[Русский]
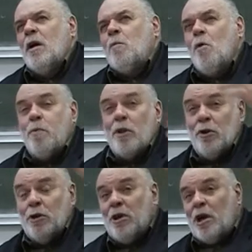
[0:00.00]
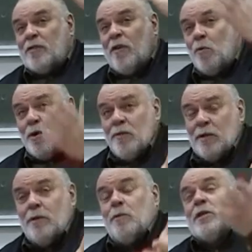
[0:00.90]
Бог придает дар свободы,
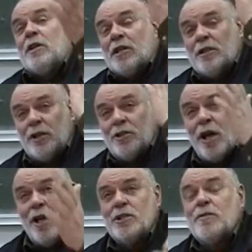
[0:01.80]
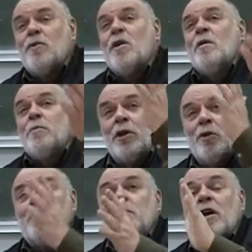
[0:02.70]
вот согласно христианству,
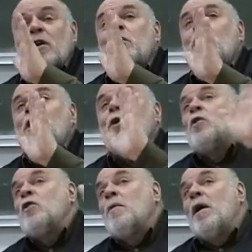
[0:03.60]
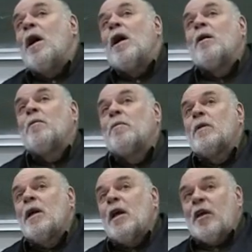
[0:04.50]
передает придает ее не умоляя.
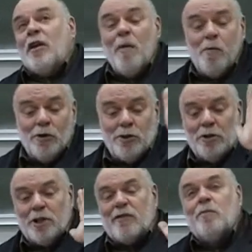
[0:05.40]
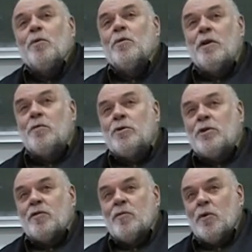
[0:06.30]
Я получил эту свободу, я
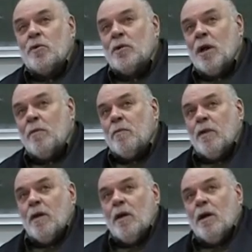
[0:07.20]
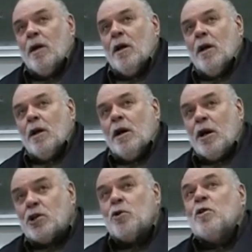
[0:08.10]
получил эту свободу. Так.
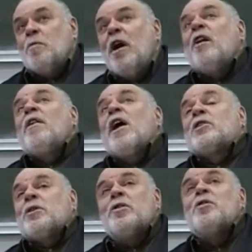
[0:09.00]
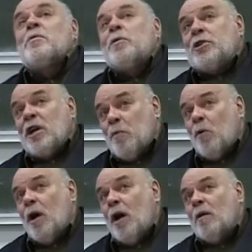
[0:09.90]
Хорошо, но мне говорят, что я должен почитать
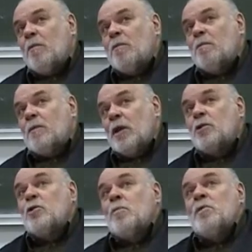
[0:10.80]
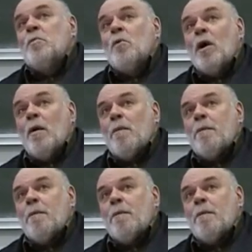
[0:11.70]
Бога, я должен любить Бога.